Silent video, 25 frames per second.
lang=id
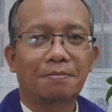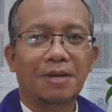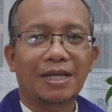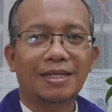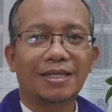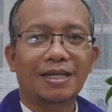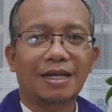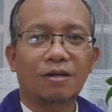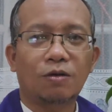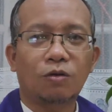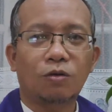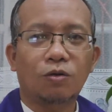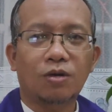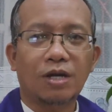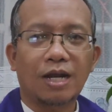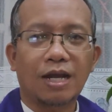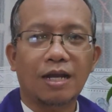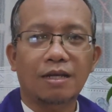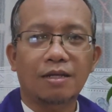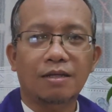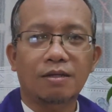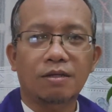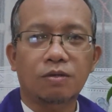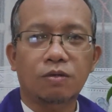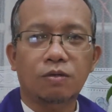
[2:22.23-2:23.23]
banyak
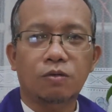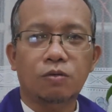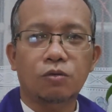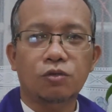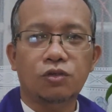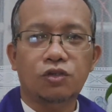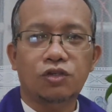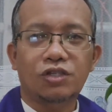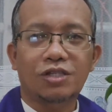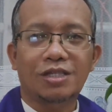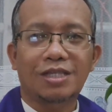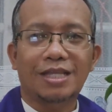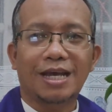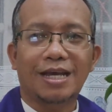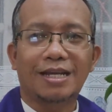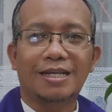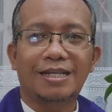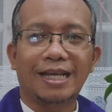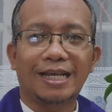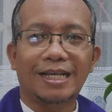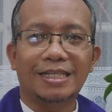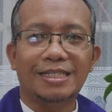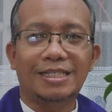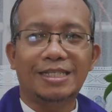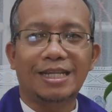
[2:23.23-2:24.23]
orang kusta
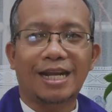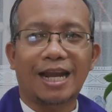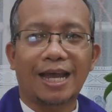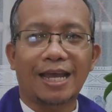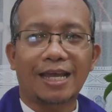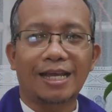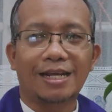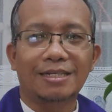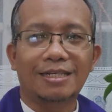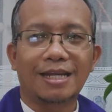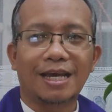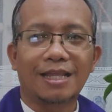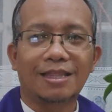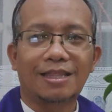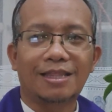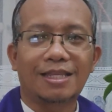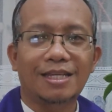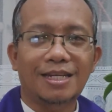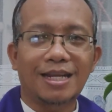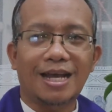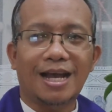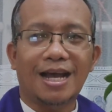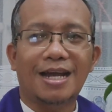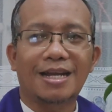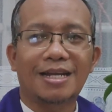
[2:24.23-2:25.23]
di Israel dan
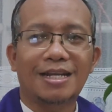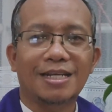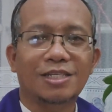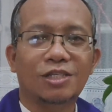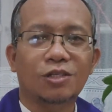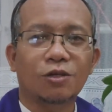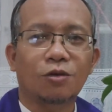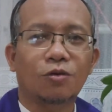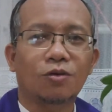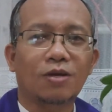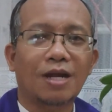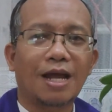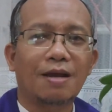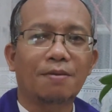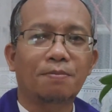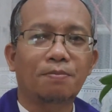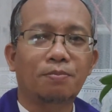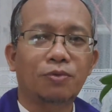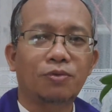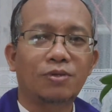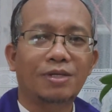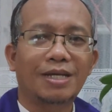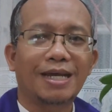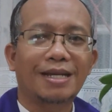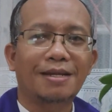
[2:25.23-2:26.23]
tidak ada seorang
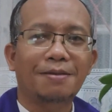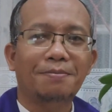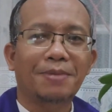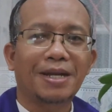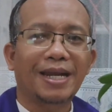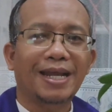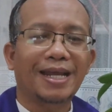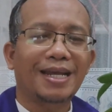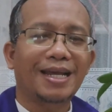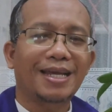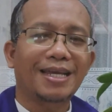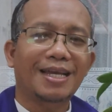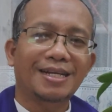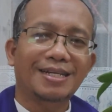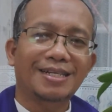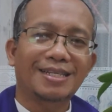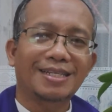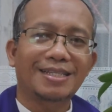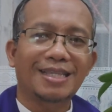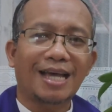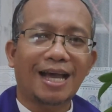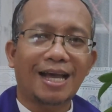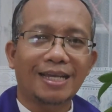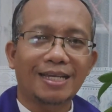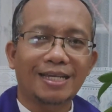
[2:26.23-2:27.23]
pun dari mereka yang
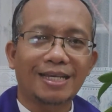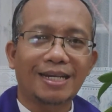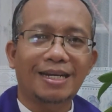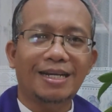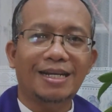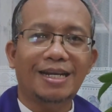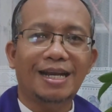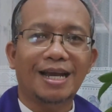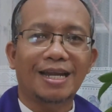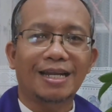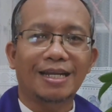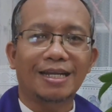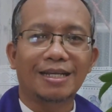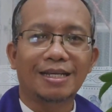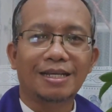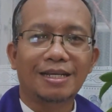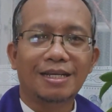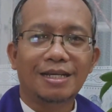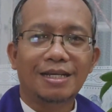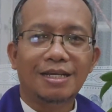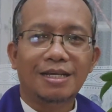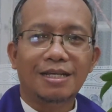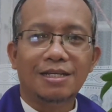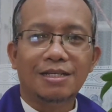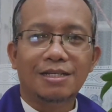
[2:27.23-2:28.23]
ditahirkan
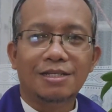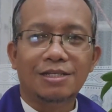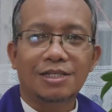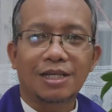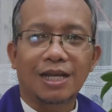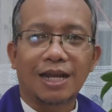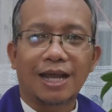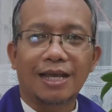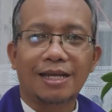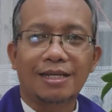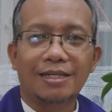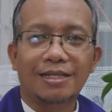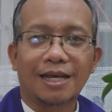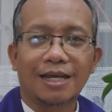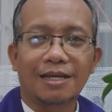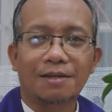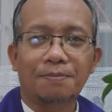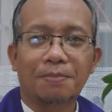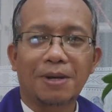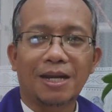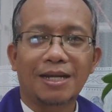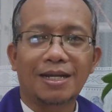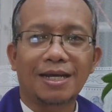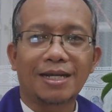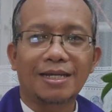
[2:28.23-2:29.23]
selain
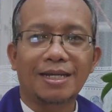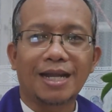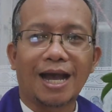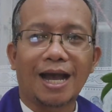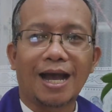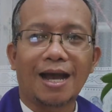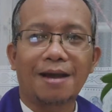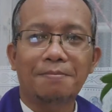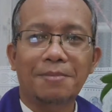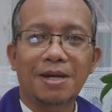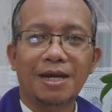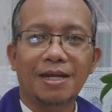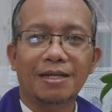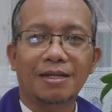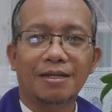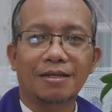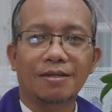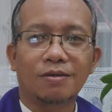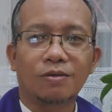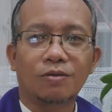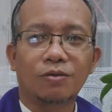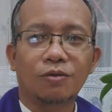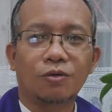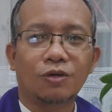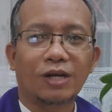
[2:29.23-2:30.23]
daripada Naaman
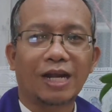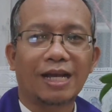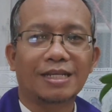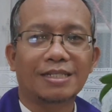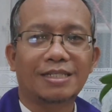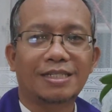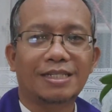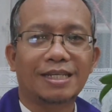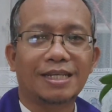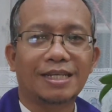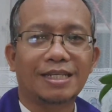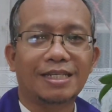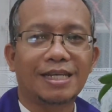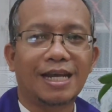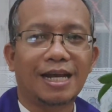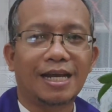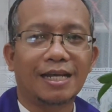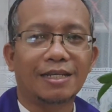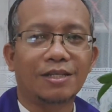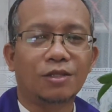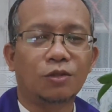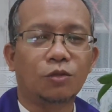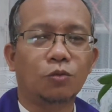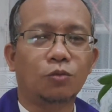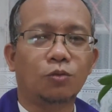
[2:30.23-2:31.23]
orang Syria
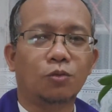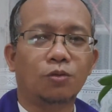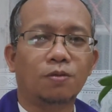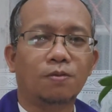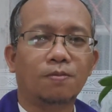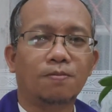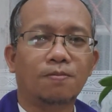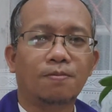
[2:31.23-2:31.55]
itu.